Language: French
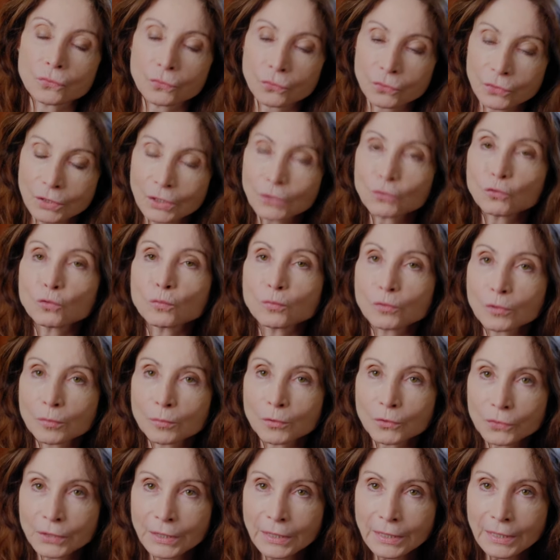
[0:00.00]

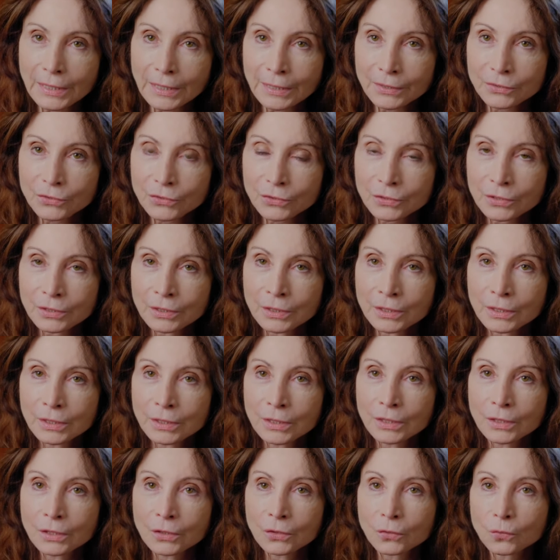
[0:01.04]
dédoublement des classes,
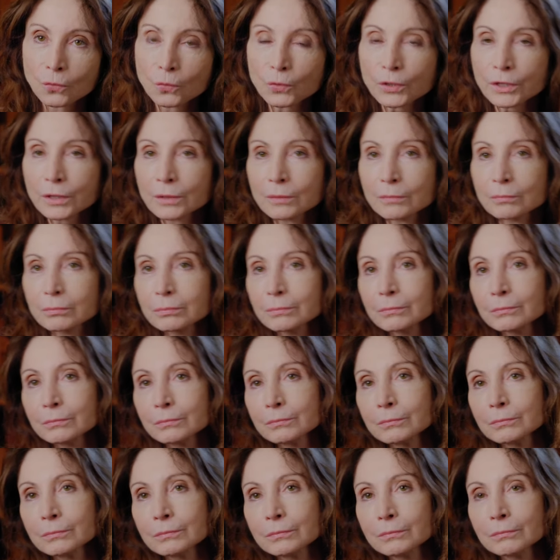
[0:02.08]
oui,
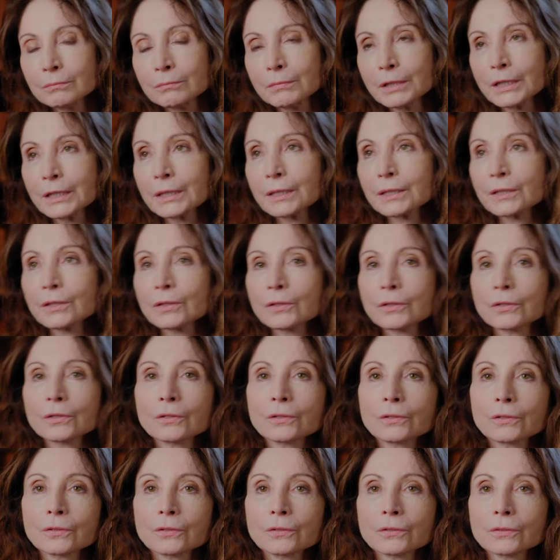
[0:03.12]
mais
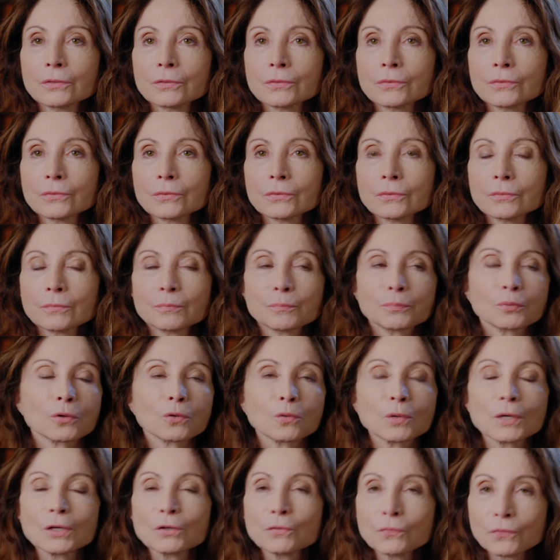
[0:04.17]

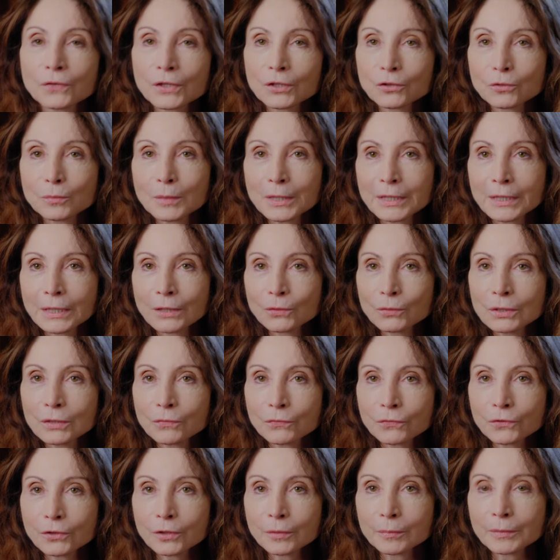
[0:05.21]
pourquoi le faire de manière
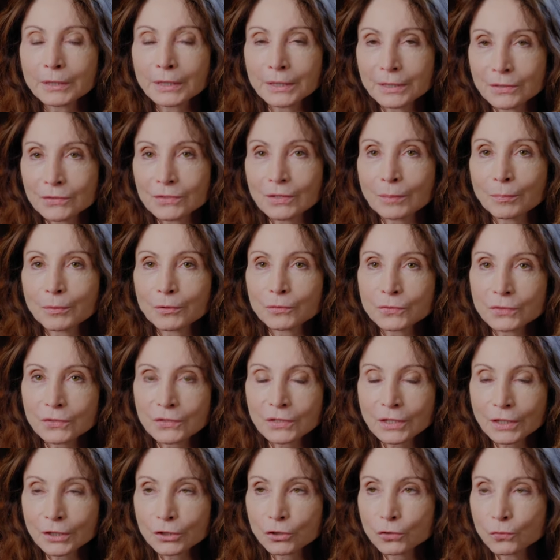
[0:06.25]
uniforme Il y a des
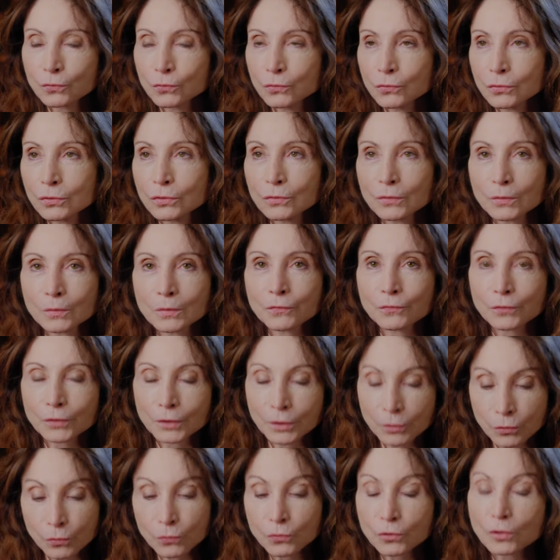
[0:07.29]
apprentissages où, il
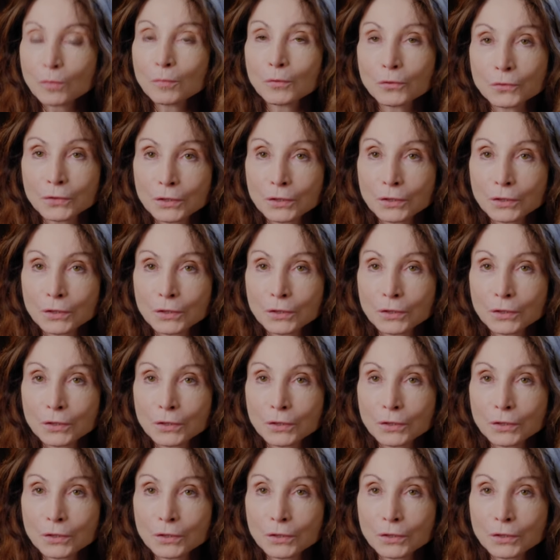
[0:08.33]
faudrait non seulement